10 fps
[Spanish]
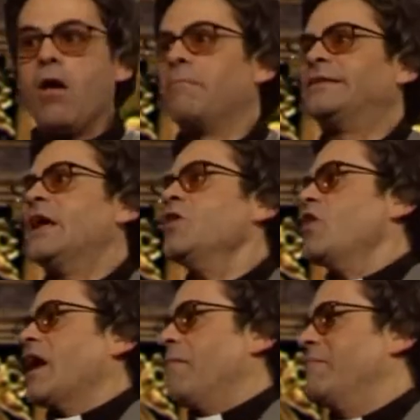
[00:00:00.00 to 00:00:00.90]
Me tengo
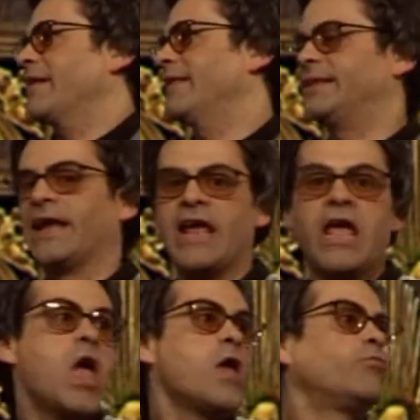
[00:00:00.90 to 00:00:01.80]
que cambiar de tele.
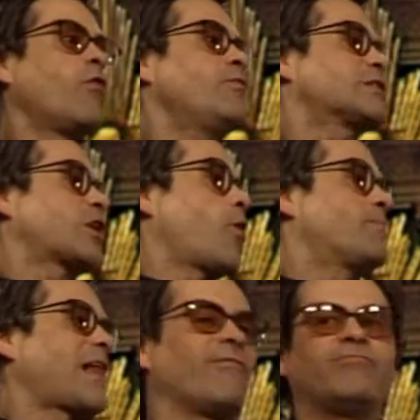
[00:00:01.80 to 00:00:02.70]
¿Dónde se
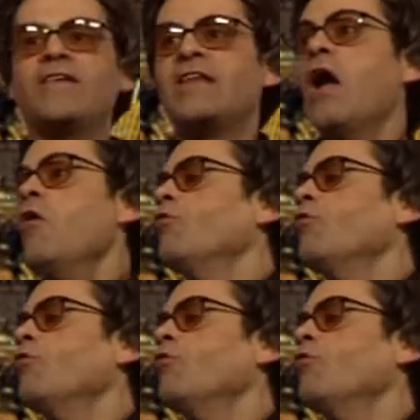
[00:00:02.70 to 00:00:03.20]
compra la antena?